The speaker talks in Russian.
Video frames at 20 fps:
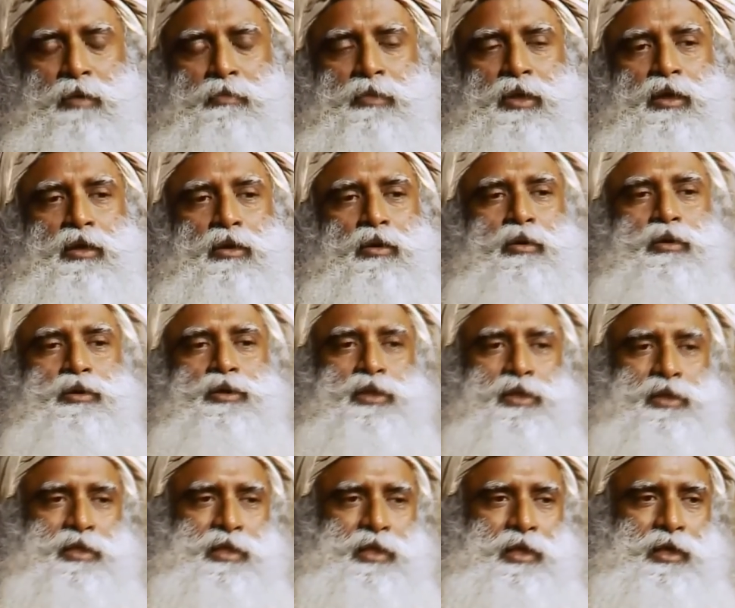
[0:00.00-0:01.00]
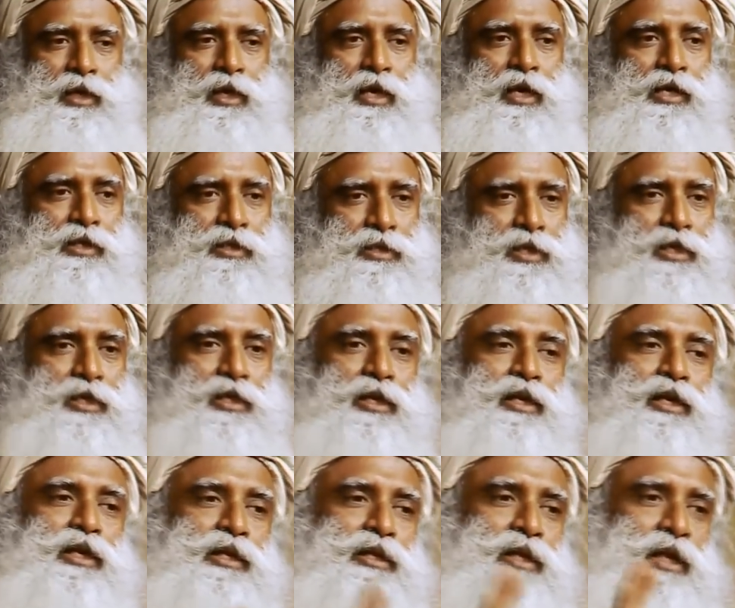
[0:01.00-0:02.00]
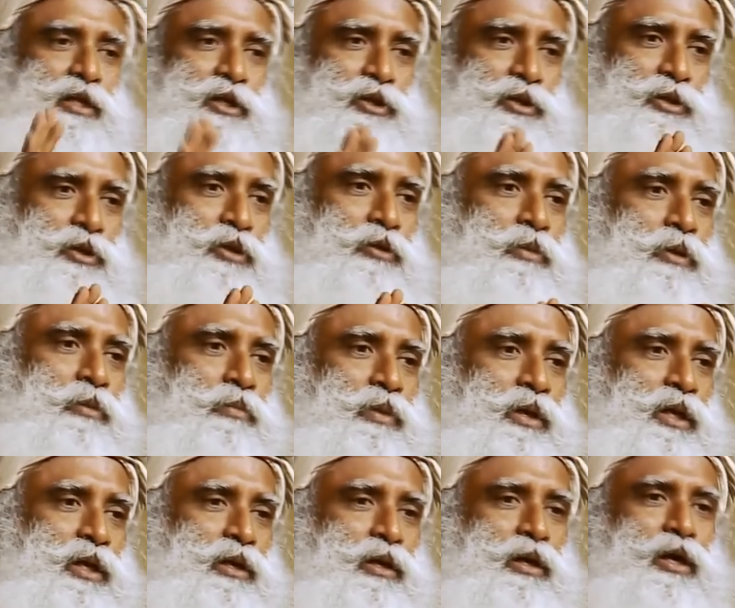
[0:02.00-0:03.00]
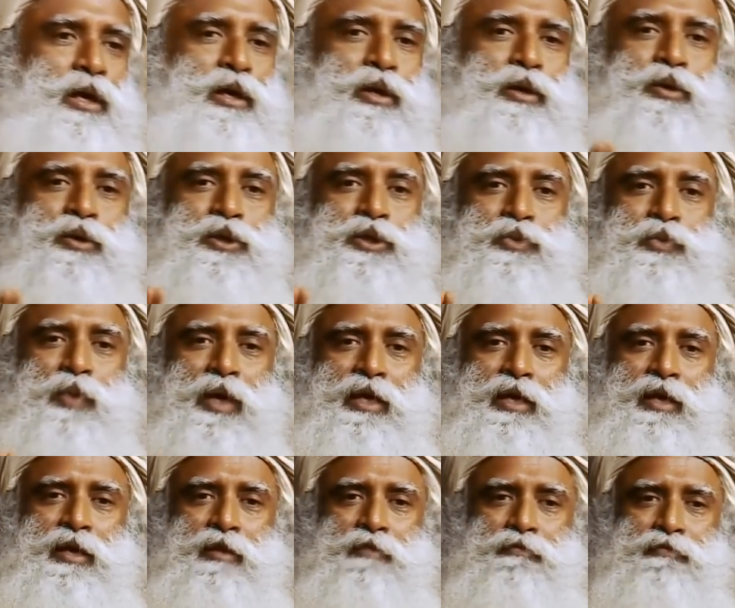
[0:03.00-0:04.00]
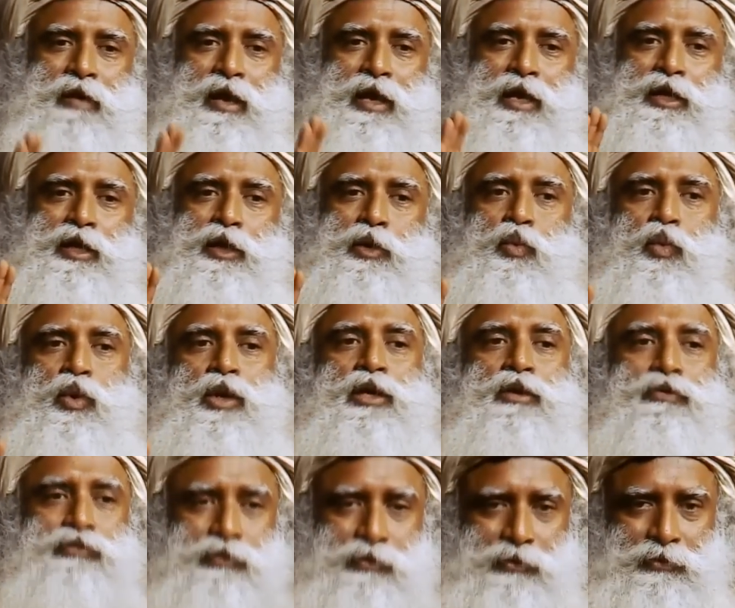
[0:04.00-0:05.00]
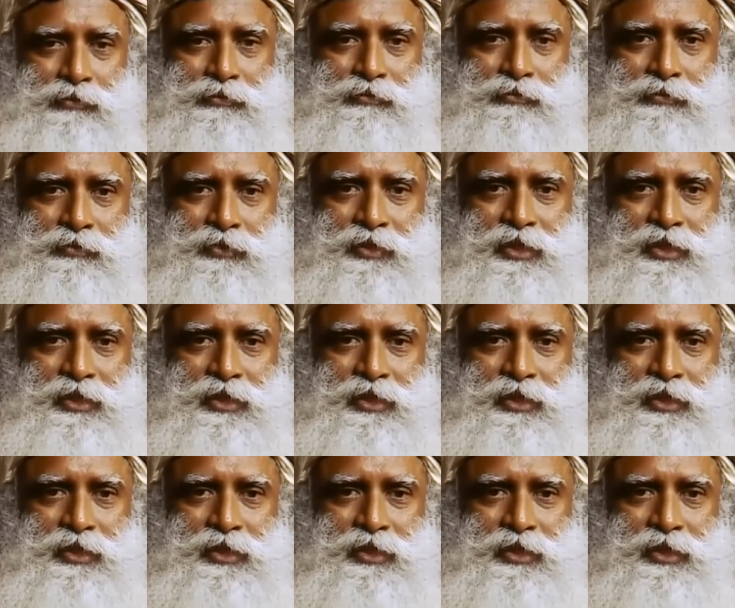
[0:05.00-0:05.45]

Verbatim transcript: Когда мы поступаем осознанно, мы сразу же преображаемся в очень благородных и чудесных людей.